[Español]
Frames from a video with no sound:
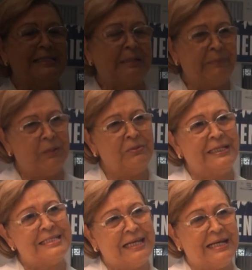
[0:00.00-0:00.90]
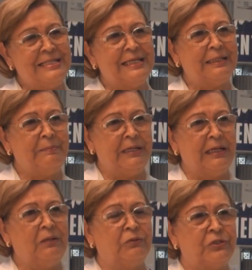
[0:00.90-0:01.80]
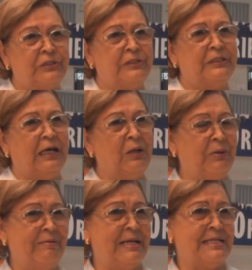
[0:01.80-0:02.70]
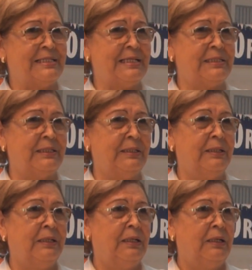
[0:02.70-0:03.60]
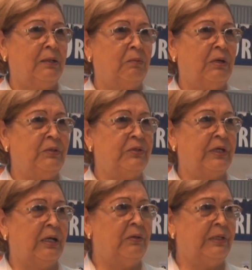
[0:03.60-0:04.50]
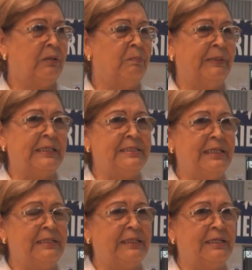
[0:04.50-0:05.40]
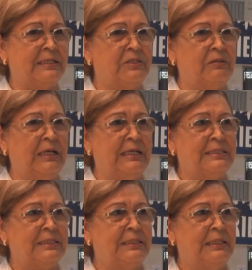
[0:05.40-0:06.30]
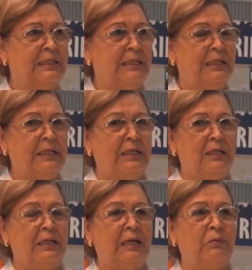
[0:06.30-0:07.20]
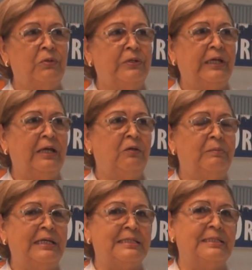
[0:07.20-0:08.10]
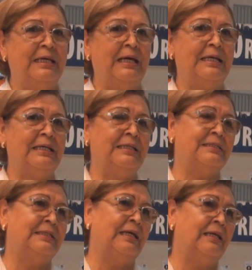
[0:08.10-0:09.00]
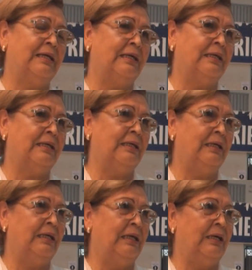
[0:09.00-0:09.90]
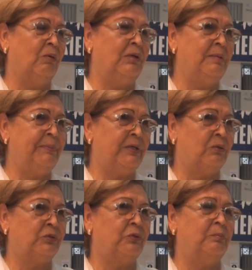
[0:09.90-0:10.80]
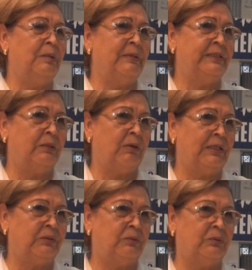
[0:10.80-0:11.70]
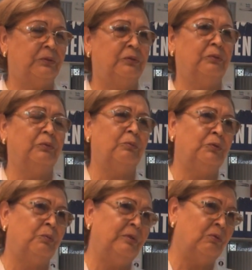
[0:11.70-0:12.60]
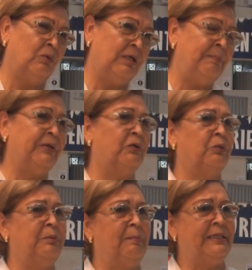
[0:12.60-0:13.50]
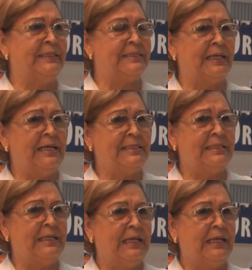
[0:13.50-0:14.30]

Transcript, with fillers: Esa pregunta se la hice también a los, a los gimnastas cuando llegaron de competencias internacionales. Algunos de ellos me decían ser eh, olímpicos 2024, otros olímpicos 2026,